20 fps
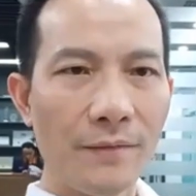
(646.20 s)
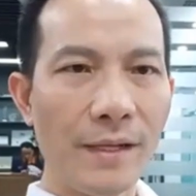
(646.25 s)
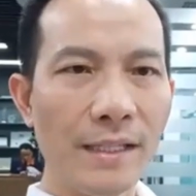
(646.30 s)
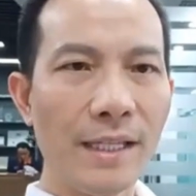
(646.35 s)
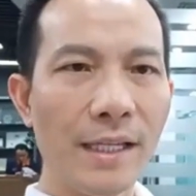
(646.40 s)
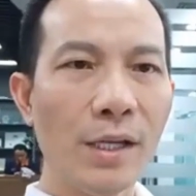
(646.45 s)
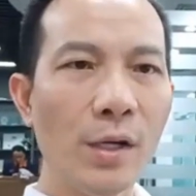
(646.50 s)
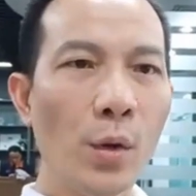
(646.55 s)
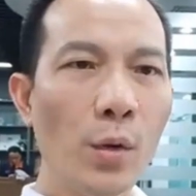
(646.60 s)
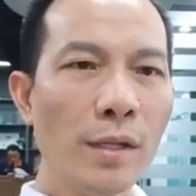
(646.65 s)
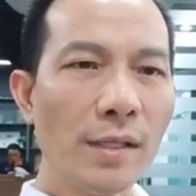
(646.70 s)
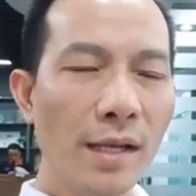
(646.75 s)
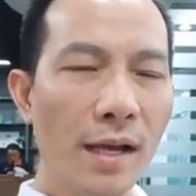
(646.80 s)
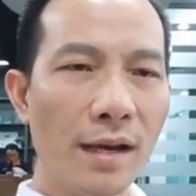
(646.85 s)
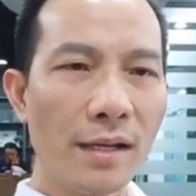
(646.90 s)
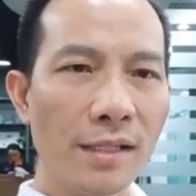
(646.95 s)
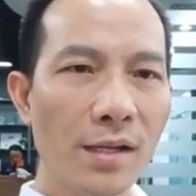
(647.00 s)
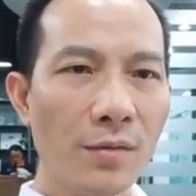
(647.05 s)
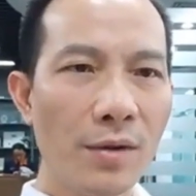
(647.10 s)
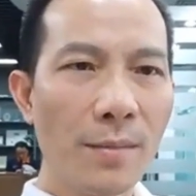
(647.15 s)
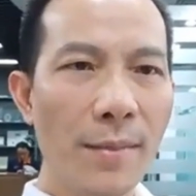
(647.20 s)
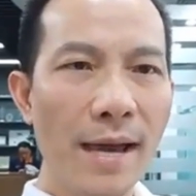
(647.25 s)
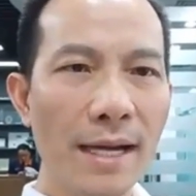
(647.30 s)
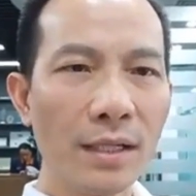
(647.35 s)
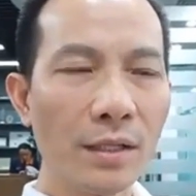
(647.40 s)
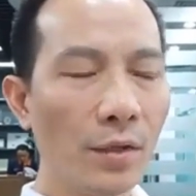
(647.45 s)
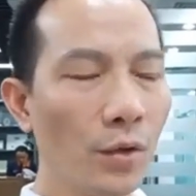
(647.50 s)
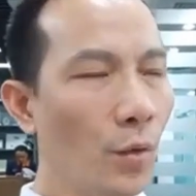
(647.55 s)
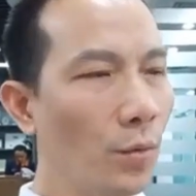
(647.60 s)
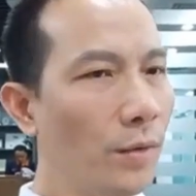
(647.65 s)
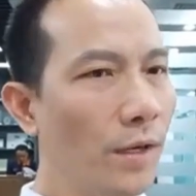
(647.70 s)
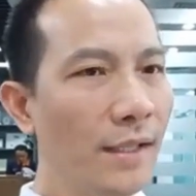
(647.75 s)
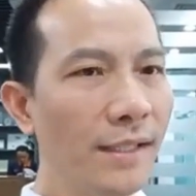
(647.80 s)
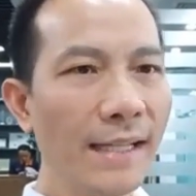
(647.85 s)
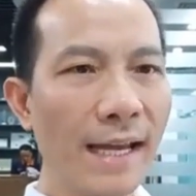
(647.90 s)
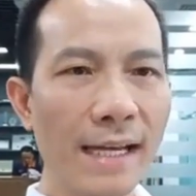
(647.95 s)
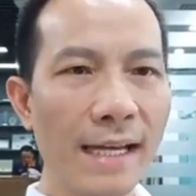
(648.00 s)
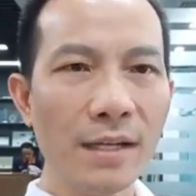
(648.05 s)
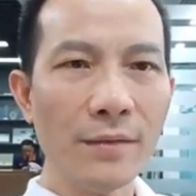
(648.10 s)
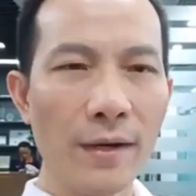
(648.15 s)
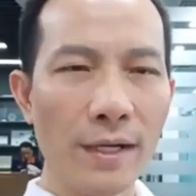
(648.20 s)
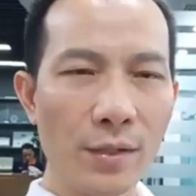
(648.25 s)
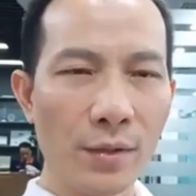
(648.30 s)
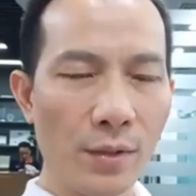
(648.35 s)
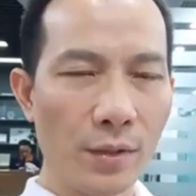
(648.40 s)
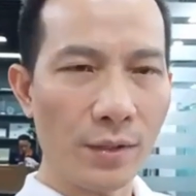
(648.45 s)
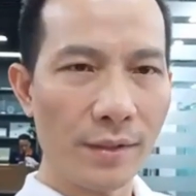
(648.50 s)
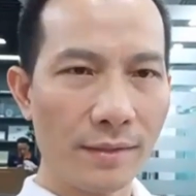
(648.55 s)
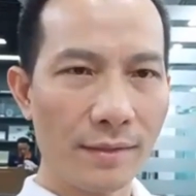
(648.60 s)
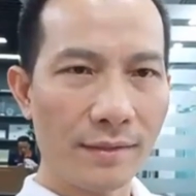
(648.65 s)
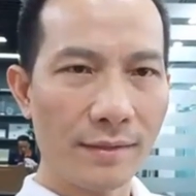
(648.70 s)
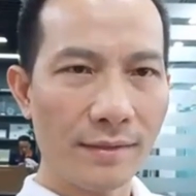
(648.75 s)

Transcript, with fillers: Vậy thì cái nỗi sợ trong các bạn nó cũng đơn giản như vậy thôi.